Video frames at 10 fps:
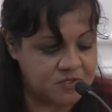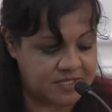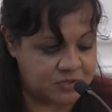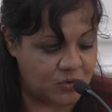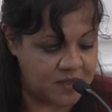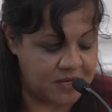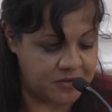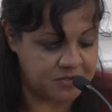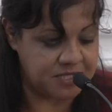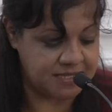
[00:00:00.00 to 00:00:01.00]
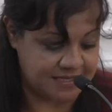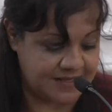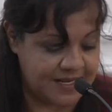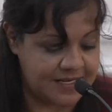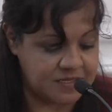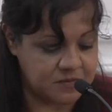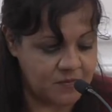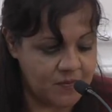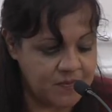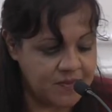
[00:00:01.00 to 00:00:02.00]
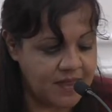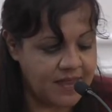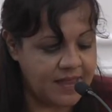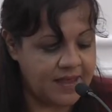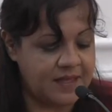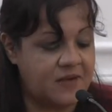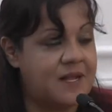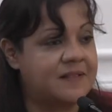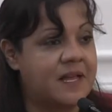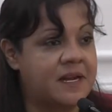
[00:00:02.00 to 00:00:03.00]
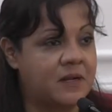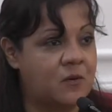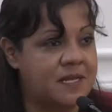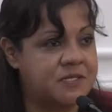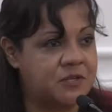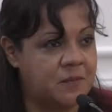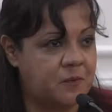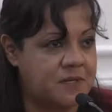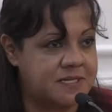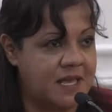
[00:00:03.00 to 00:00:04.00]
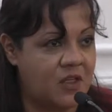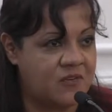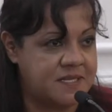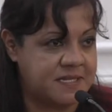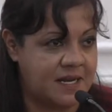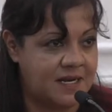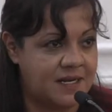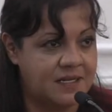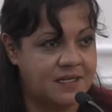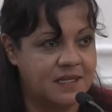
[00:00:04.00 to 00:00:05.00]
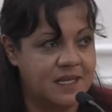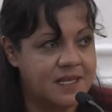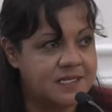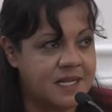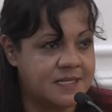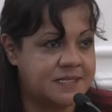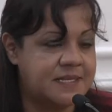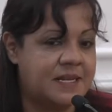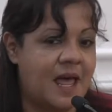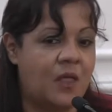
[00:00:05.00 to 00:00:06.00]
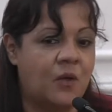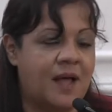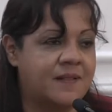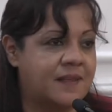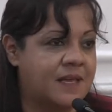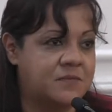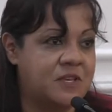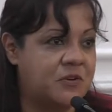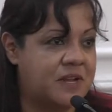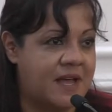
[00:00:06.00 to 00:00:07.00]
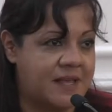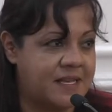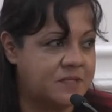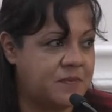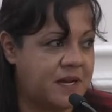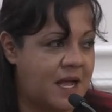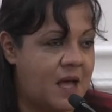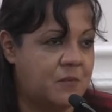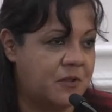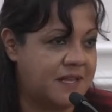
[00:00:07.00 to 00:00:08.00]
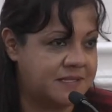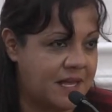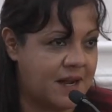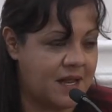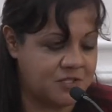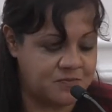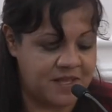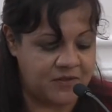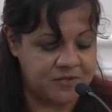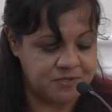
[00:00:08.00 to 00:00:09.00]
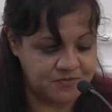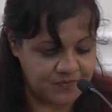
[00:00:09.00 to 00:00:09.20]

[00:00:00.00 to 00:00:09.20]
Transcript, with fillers: tres gobiernos estatales, es la falta de regulación de publicidad oficial. Se han destinado cantidades millonarias para amordazar a los medios,